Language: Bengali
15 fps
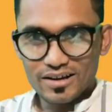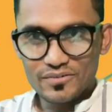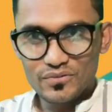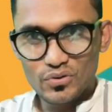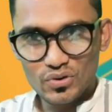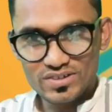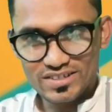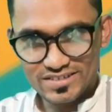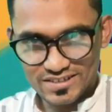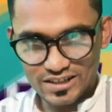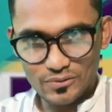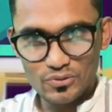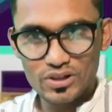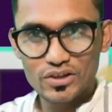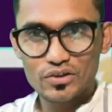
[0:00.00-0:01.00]
ভিউয়ার্স
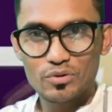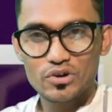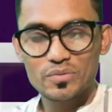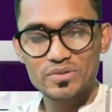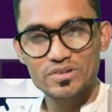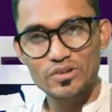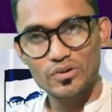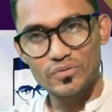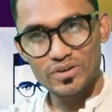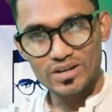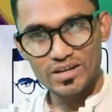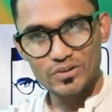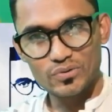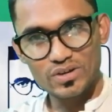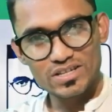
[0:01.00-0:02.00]
আসসালামু আলাইকুম রহমতুল্লাহ
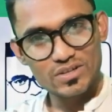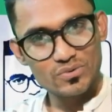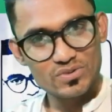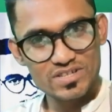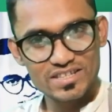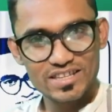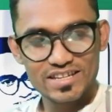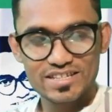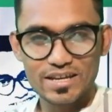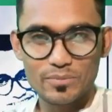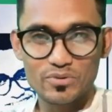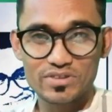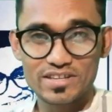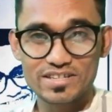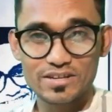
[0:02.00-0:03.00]
বরাকাত আশা করছি দেশে
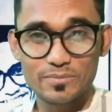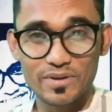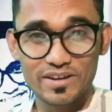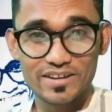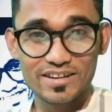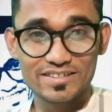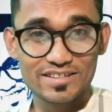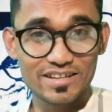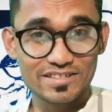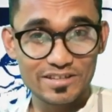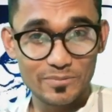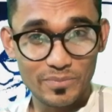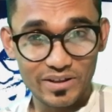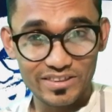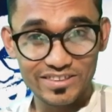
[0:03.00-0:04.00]
এবং দেশের বাহিরে যারা যে
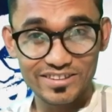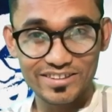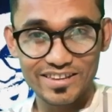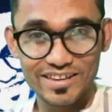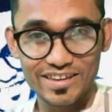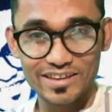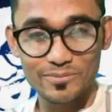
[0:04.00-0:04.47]
প্রান্ত থেকে